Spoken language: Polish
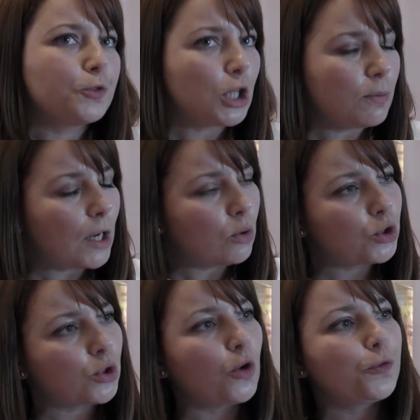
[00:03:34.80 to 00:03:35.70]
Tych
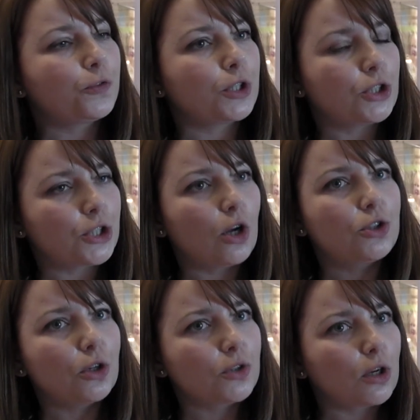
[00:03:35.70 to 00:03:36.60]
maluszków, jeśli
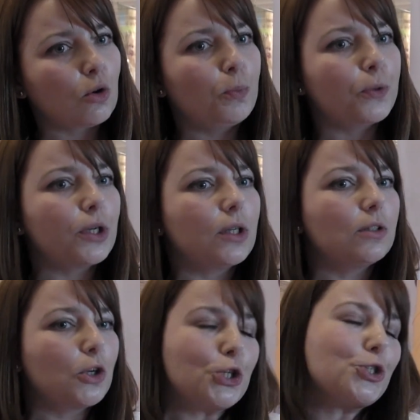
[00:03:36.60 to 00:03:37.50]
chodzi o te grupy,
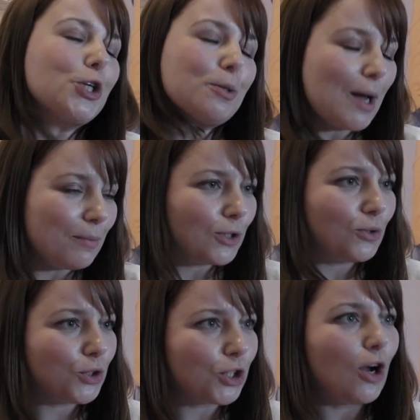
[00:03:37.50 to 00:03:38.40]
no jeszcze nie mamy
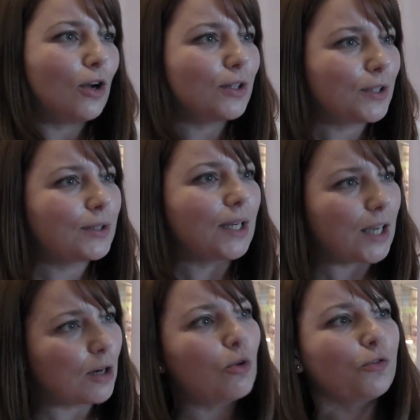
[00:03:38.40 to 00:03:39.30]
dużo. Y,
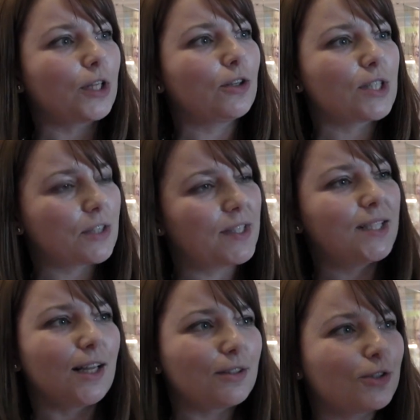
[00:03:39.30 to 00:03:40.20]
tak jak mówię, to jest
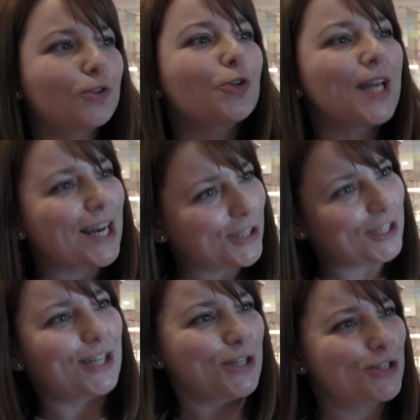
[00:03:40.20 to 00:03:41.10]
kwestia
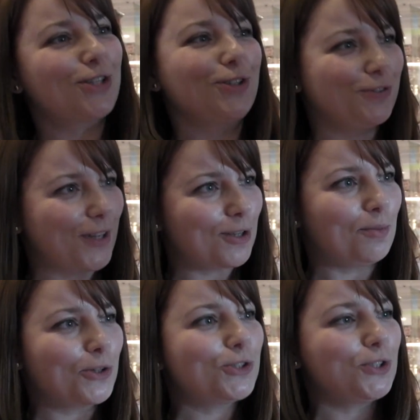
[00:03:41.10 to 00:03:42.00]
dotarcia jeszcze do
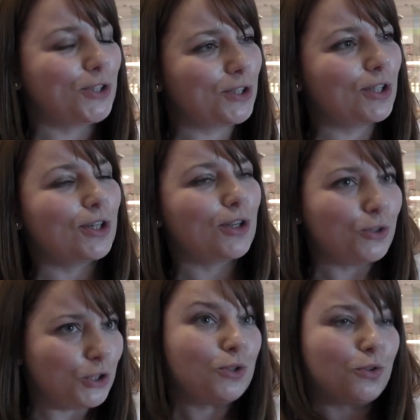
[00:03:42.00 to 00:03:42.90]
świadomości y,
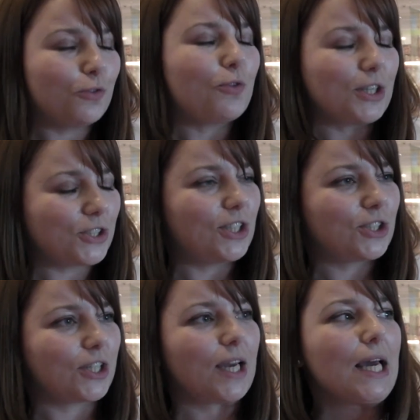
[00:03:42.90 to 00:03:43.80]
rodziców
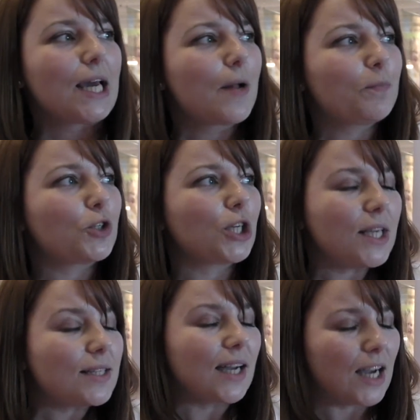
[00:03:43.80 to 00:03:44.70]
właśnie, że, że
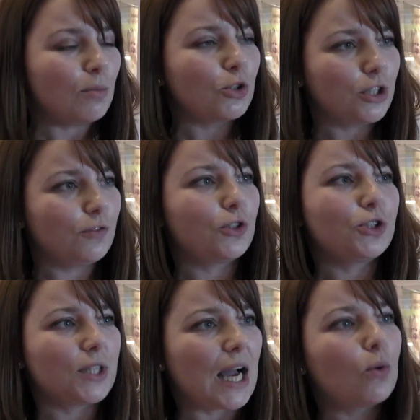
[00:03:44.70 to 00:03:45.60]
jest taka
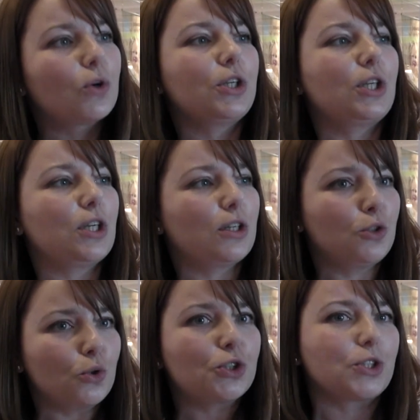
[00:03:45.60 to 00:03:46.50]
możliwość nauki
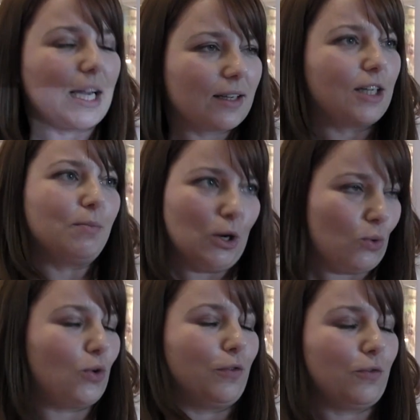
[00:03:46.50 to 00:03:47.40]
już takich
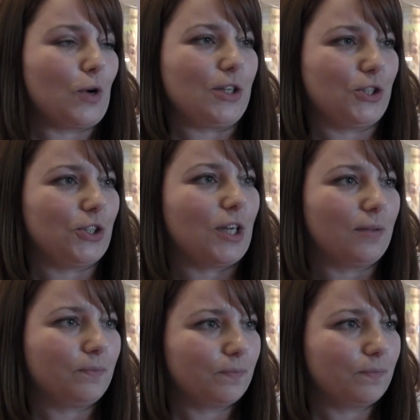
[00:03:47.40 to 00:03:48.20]
maluchów właśnie.